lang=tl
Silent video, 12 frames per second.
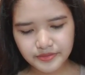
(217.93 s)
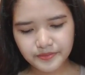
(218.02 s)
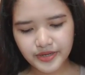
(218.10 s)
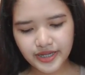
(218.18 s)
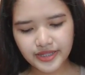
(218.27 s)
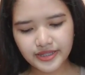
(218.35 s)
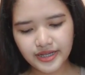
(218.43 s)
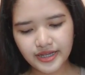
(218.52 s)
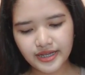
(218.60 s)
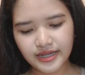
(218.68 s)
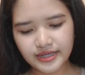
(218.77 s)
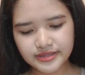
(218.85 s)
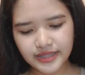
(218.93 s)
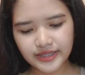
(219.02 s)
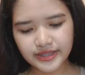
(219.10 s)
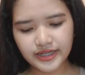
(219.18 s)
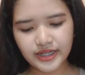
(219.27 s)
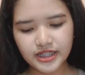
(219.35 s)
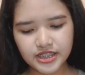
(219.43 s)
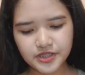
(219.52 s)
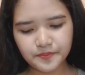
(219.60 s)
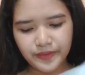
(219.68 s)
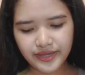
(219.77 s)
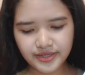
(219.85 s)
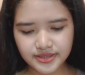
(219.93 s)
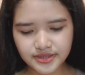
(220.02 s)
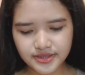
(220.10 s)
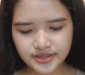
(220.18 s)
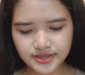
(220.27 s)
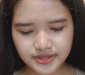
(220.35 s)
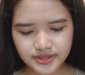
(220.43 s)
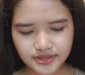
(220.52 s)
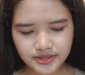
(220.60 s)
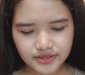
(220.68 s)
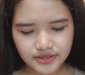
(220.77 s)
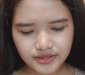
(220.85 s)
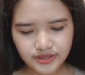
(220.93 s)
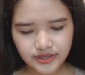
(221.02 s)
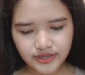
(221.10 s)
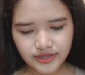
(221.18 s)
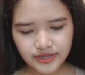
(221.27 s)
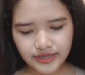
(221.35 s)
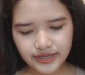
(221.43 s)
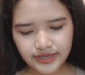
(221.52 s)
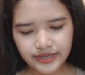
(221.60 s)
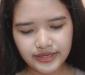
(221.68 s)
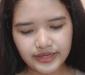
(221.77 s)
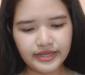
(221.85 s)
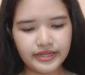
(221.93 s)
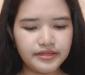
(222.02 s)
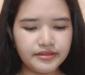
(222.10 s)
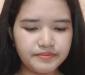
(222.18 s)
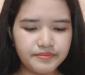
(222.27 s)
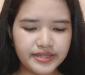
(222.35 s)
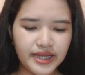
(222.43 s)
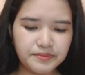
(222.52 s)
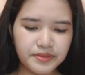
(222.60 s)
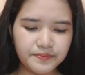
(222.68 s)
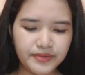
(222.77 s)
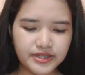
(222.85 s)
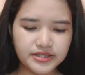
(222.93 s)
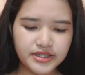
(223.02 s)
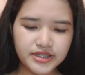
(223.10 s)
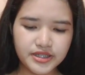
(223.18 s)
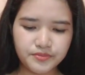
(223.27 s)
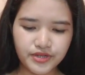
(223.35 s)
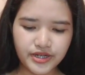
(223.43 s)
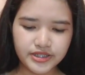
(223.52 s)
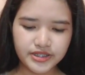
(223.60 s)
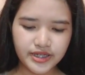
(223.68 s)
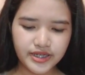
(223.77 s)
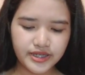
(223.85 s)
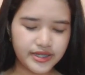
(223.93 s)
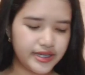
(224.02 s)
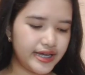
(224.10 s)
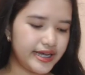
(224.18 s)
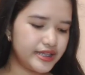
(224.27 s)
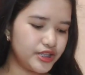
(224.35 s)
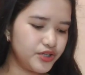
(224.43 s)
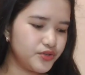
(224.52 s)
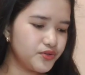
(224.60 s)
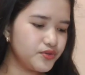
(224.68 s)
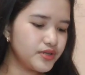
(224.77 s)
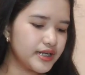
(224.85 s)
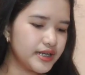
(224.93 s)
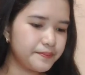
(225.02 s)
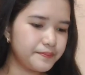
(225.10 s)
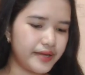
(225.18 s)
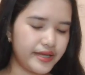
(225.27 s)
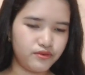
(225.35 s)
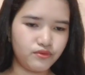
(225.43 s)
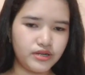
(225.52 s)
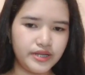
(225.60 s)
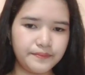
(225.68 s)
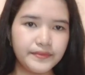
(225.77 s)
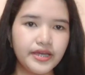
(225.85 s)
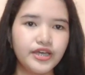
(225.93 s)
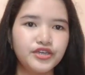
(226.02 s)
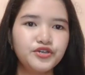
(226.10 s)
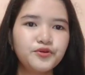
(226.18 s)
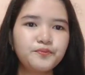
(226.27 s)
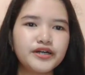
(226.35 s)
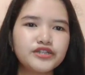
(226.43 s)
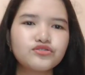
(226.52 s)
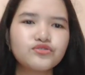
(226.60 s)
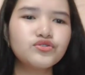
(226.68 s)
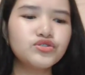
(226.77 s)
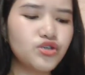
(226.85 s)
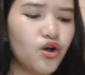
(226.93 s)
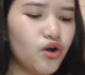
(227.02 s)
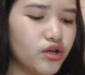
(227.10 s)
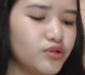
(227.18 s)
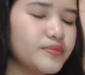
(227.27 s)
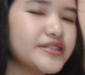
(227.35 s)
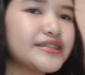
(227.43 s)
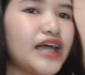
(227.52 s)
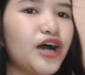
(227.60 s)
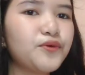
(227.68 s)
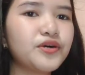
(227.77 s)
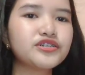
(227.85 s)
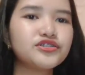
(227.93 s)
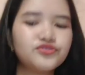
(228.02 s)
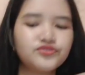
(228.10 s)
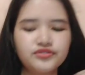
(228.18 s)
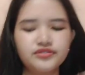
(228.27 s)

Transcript: product technical specs, and madami pang cheche boreche. At yung clip, ay yung clip, yung pangtusok, ano ba tawag dun?